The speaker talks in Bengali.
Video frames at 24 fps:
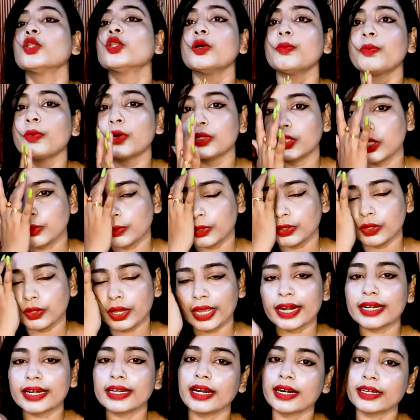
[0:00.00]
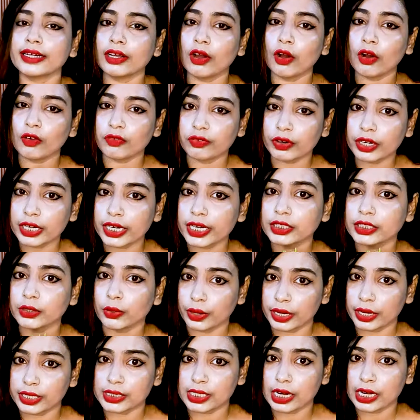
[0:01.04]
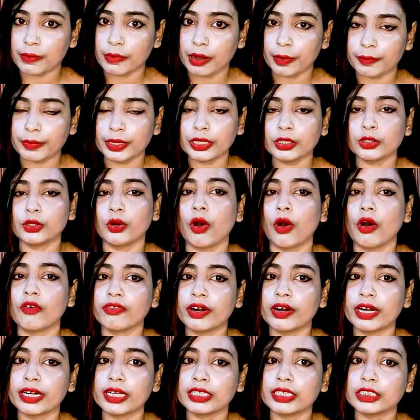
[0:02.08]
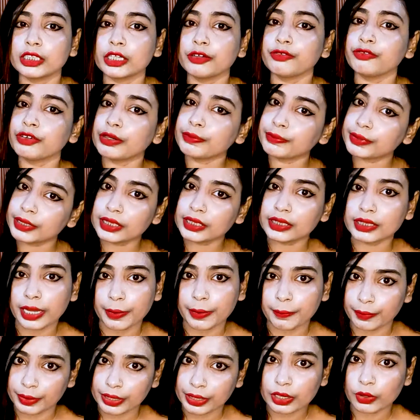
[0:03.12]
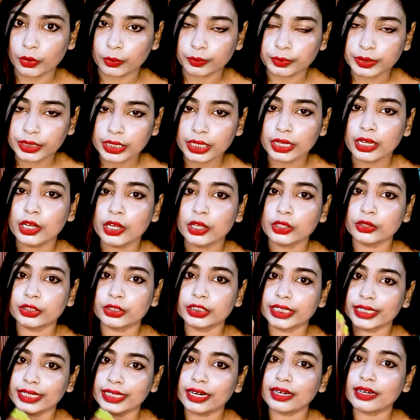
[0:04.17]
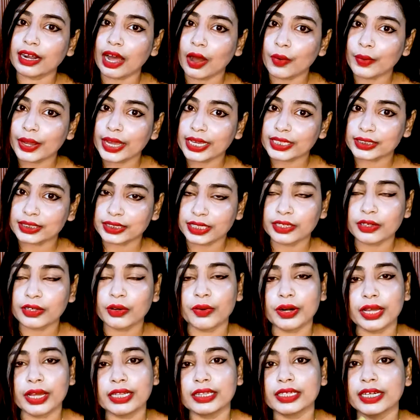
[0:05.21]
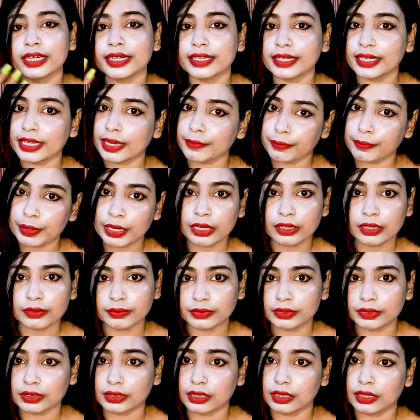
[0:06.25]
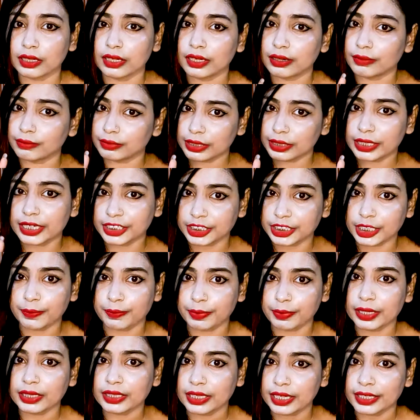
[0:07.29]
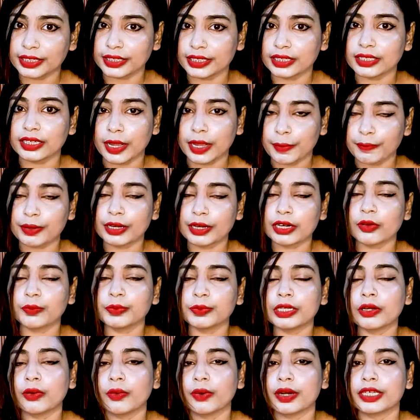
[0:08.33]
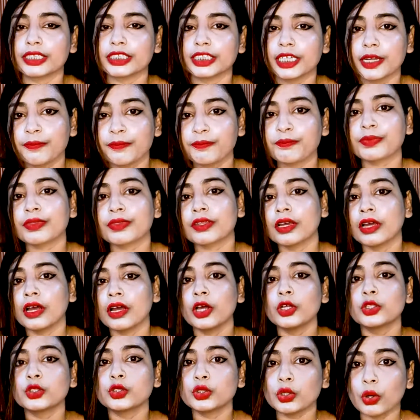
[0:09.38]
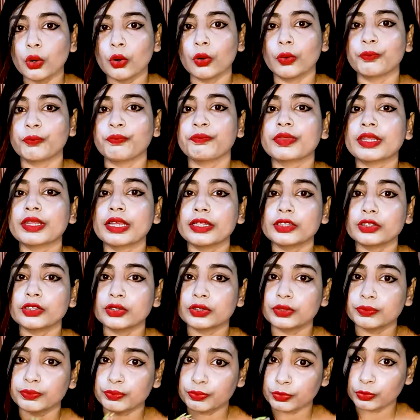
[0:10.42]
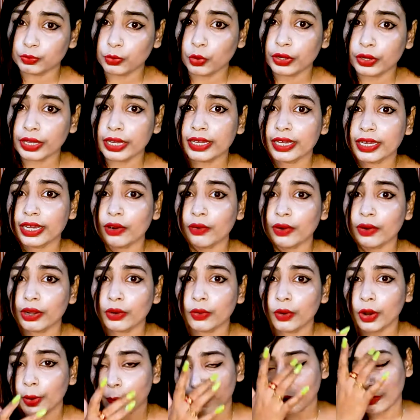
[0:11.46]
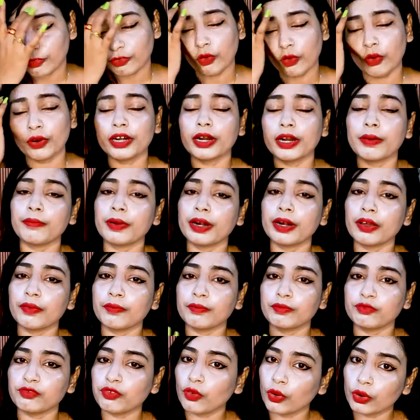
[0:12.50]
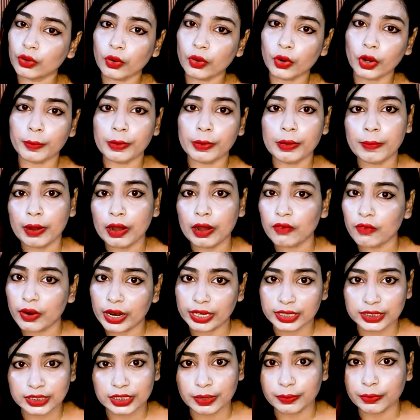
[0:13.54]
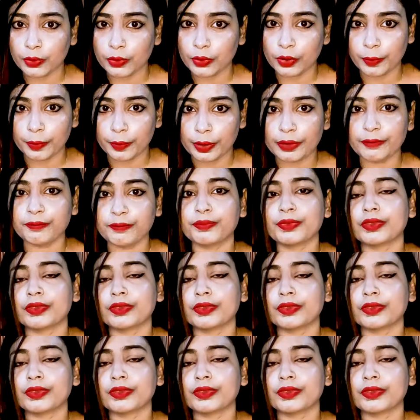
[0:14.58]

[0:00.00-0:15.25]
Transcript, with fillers: তো প্রথমত এটা একটা অফারই করেছিলাম আমি তো অফারটা ছিল ফিফটিন্থ এপ্রিল অবধি তো সেটা নাও এক্সটেন্ড করে থার্টি এপ্রিল তিরিশে এপ্রিল থার্টি এপ্রিল অবধি করেছে তো বুকিং কি করে করবে ফোন নাম্বারে ফোন করবে বা হোয়াটসঅ্যাপ করবে